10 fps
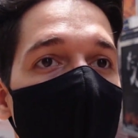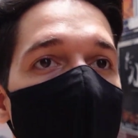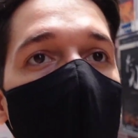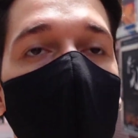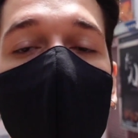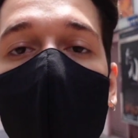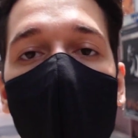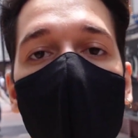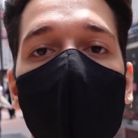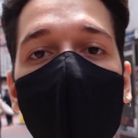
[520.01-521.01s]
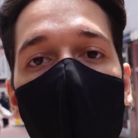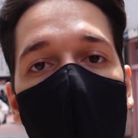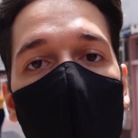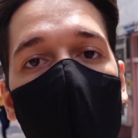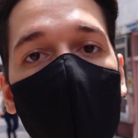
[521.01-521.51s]
Neden bu kadar çok
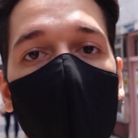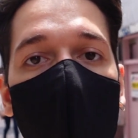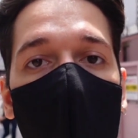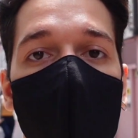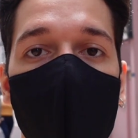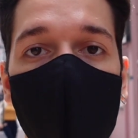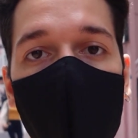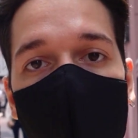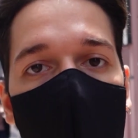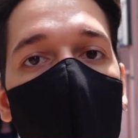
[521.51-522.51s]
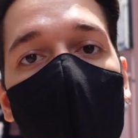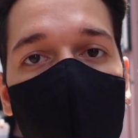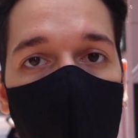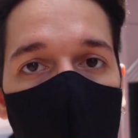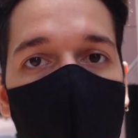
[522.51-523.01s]
market ya da bakkal olduğuna gelecek
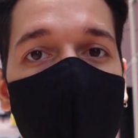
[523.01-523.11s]
olursak